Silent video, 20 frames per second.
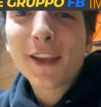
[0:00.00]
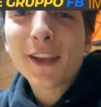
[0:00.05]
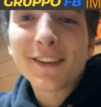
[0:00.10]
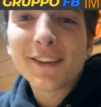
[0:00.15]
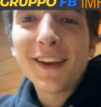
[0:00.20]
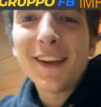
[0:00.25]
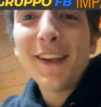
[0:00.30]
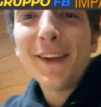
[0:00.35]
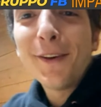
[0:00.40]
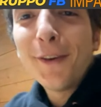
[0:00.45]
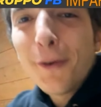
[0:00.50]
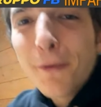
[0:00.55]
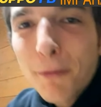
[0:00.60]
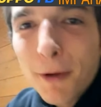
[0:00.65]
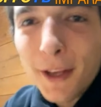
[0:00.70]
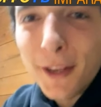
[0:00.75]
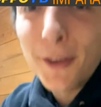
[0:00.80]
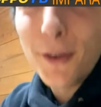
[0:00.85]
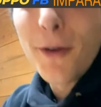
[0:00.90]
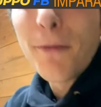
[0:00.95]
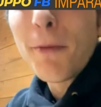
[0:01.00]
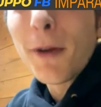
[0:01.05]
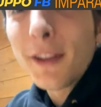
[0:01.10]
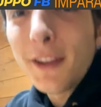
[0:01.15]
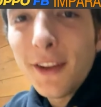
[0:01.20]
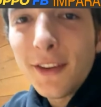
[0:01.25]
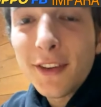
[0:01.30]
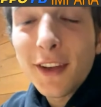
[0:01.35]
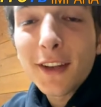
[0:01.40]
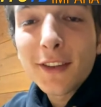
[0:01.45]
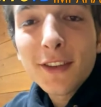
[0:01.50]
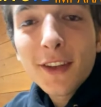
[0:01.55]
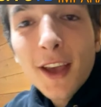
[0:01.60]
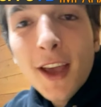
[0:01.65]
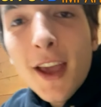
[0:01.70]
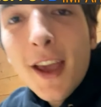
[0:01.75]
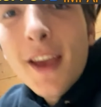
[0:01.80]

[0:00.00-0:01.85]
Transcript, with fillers: casalingo, lo prendi, no, parti scherzi.